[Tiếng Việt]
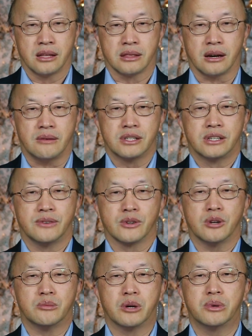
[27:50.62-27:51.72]
thảo anh chú phong
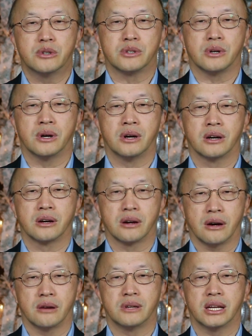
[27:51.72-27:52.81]
có mong bút rồi
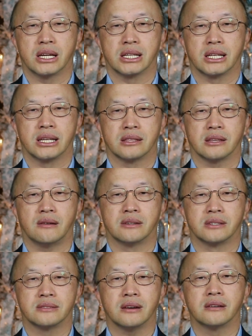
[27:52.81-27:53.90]
có luôn nên thảo anh
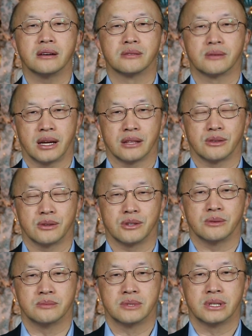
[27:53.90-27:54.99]
chú thấy có được trang tự dù
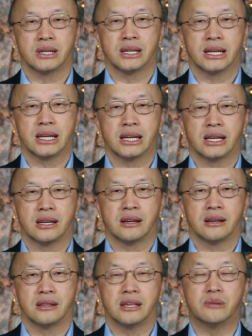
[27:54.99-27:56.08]

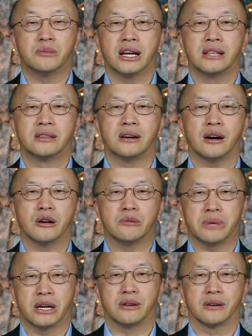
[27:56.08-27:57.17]
giờ mỗi lần thứ hai ô
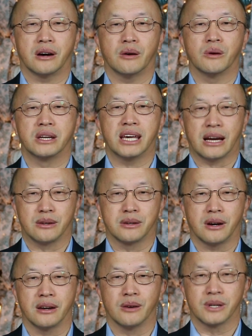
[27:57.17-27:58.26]
phê đó có ô lì hạ đó
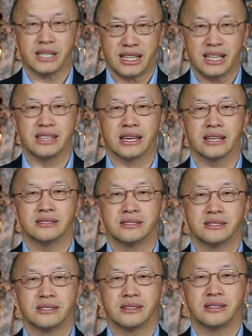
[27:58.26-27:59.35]
có là ô san nên thế
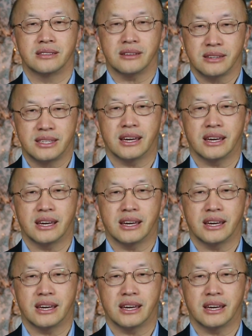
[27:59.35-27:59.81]
cho anh